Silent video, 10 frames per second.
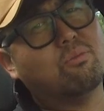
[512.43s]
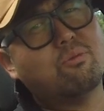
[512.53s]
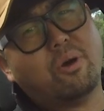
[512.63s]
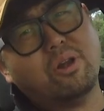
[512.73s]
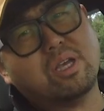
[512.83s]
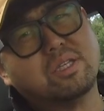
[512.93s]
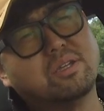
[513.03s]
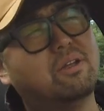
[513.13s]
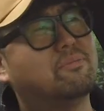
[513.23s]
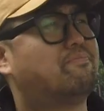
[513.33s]
너무
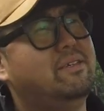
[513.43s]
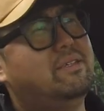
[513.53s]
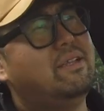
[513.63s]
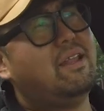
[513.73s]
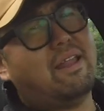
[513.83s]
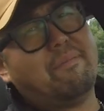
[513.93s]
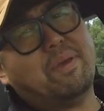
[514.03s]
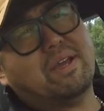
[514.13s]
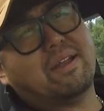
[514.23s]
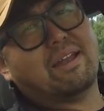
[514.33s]
뻘개서 실내
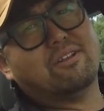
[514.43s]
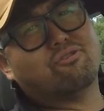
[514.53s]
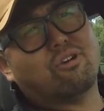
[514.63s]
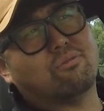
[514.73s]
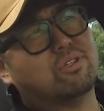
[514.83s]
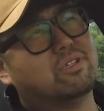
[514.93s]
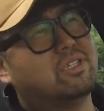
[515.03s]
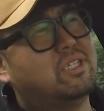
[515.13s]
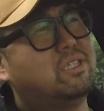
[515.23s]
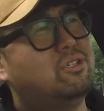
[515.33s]
랩핑을 안 할 수가 없거든요.
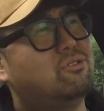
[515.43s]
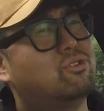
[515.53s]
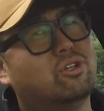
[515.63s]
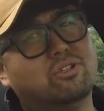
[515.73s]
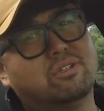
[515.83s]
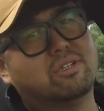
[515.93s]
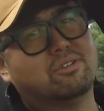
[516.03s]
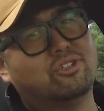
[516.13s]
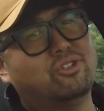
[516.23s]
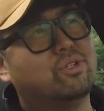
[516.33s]
씨티지로 저는
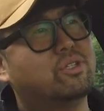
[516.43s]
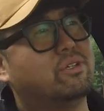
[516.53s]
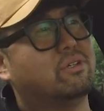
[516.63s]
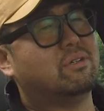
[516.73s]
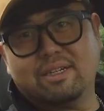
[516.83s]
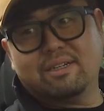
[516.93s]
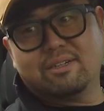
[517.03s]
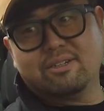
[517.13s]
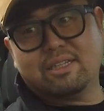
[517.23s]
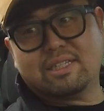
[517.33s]
그래서 씌웠어요.
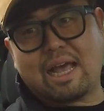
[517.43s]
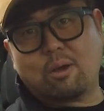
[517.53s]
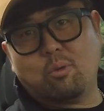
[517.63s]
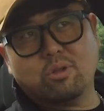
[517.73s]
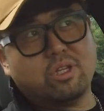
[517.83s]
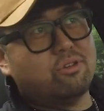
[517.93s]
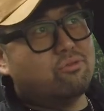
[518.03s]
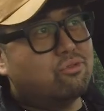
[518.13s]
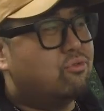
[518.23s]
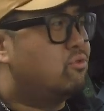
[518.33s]
그런데 사십 디
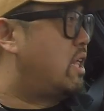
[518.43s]
우드